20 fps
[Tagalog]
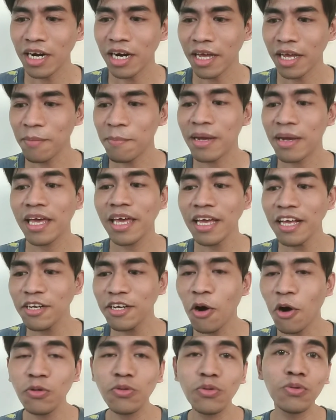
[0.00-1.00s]
na rin, magiging
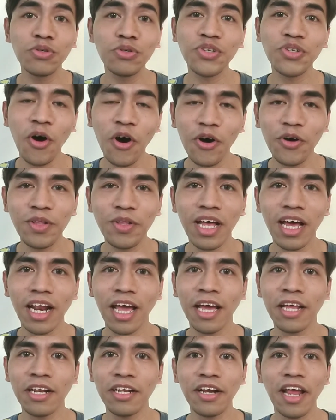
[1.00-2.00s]
go-to song ko na
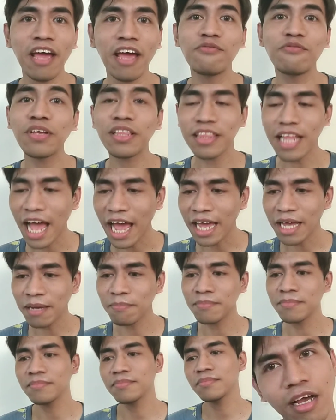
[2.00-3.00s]
rin every
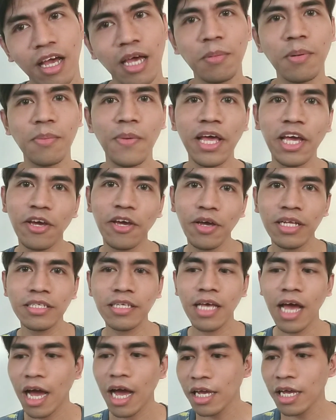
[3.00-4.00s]
time. I-play ko yan
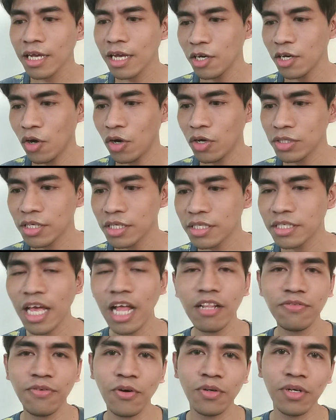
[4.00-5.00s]
sa aking ano, sa
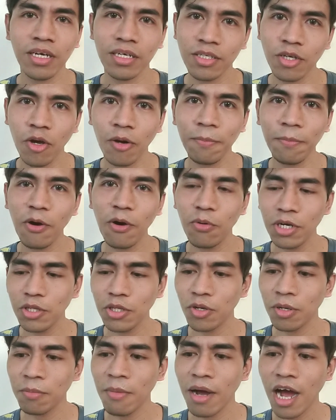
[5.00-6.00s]
cellphone lang, siguro paulit
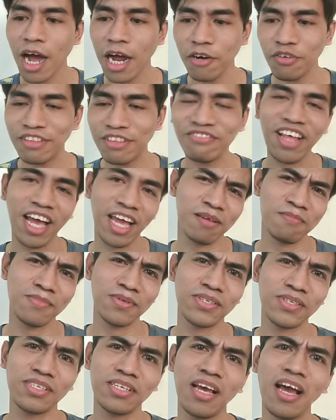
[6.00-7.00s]
ulit mga hundred times.
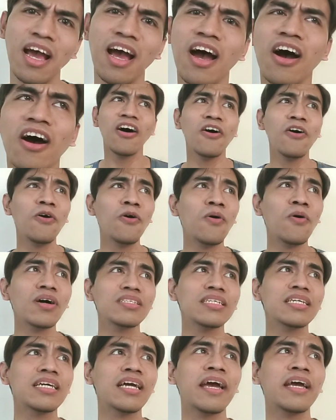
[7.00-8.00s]
Oo
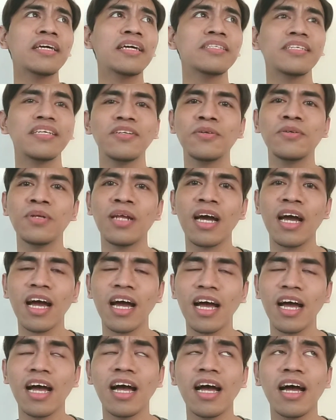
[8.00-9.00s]
kasi guys, ano,
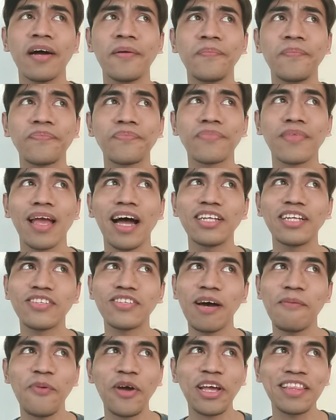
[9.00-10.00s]
nakaka, at
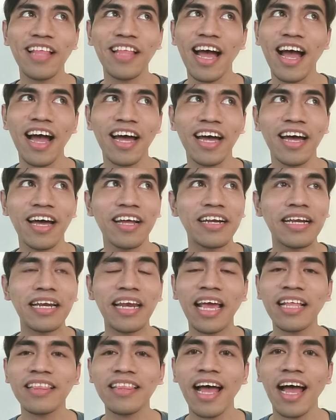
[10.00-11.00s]
some point
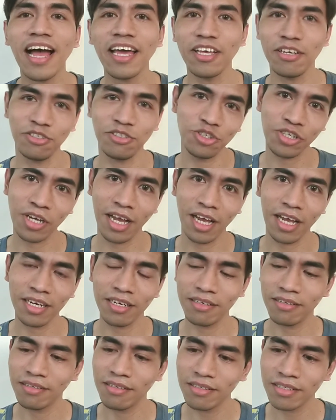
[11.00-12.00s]
nakaka-relate tayo dyan
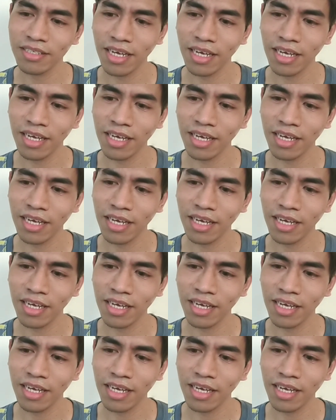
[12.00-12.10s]
sa